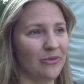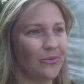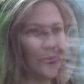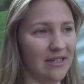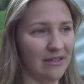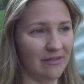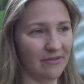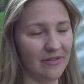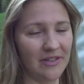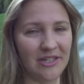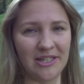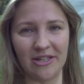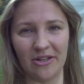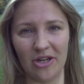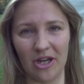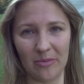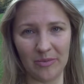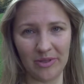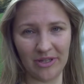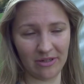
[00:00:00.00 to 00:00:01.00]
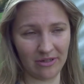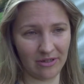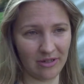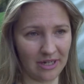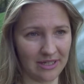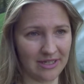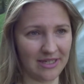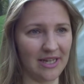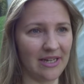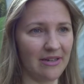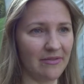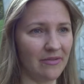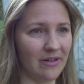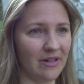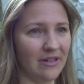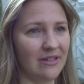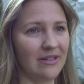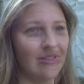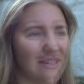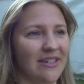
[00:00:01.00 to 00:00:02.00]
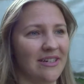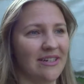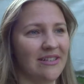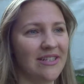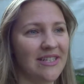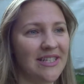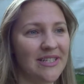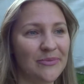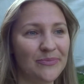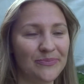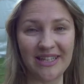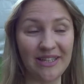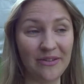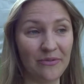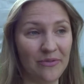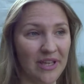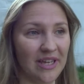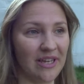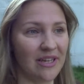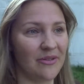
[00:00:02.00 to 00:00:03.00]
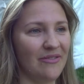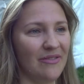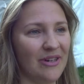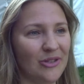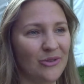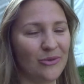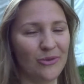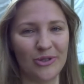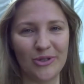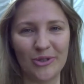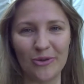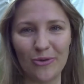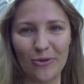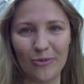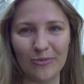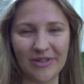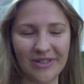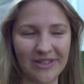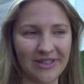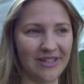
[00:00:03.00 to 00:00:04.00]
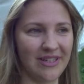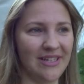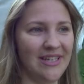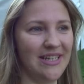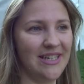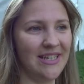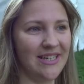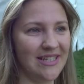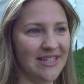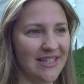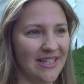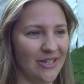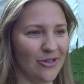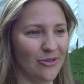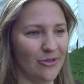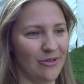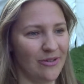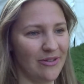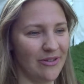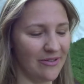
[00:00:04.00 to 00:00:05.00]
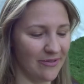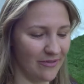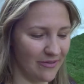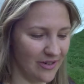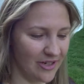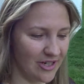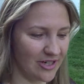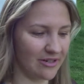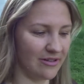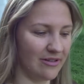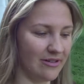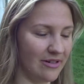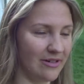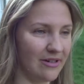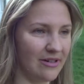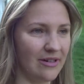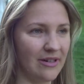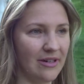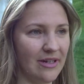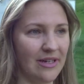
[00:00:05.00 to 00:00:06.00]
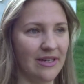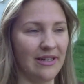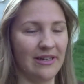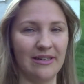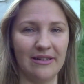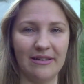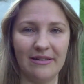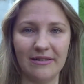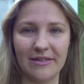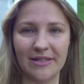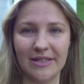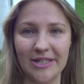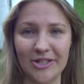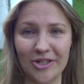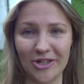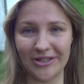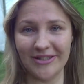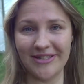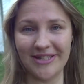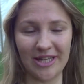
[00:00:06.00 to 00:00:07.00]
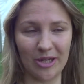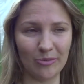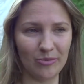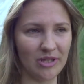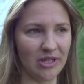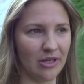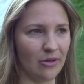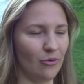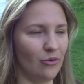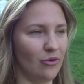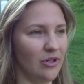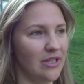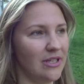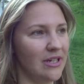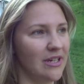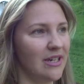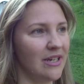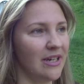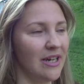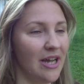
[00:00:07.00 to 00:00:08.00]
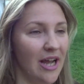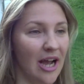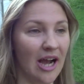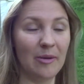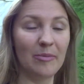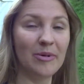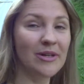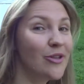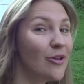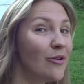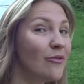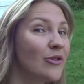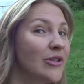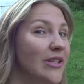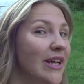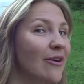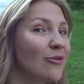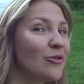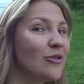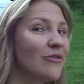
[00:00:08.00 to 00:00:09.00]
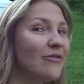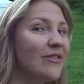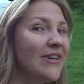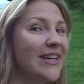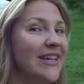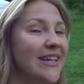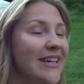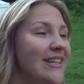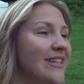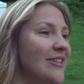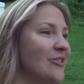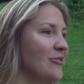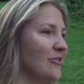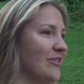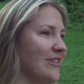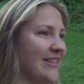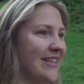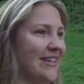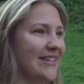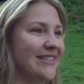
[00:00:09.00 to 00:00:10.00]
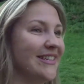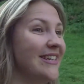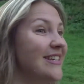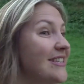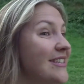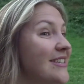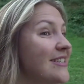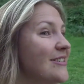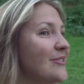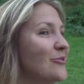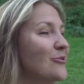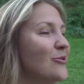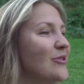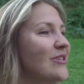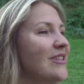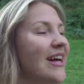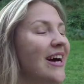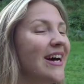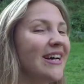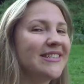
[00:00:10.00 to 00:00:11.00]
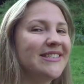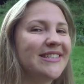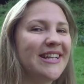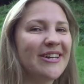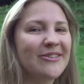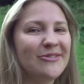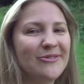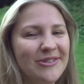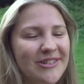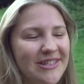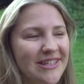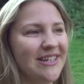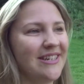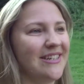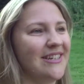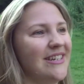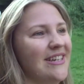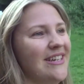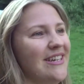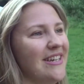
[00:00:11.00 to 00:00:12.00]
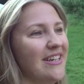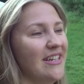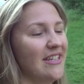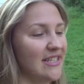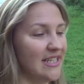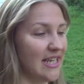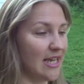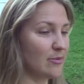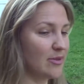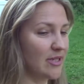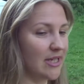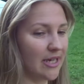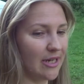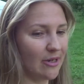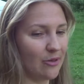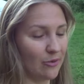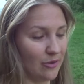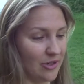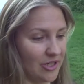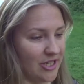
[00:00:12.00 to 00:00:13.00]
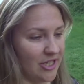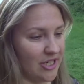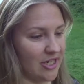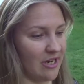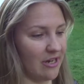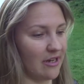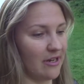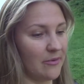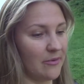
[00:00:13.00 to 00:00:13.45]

И вышли ко мне хозяева, открылась дверь одну из комнат, и из нее вышел э, сначала сиамский кот – а потом вот так вот выглянула, так знаете, из-за угла осторожно. Сиамская кошечка.